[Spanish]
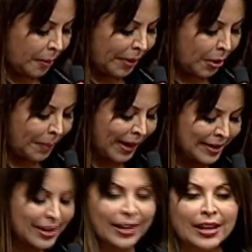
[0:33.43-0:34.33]
Pero
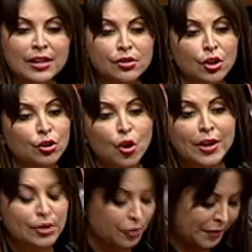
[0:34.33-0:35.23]
parece que esto no
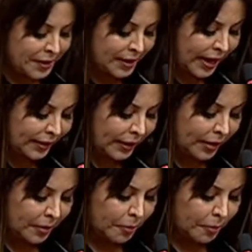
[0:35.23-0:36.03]
es suficiente,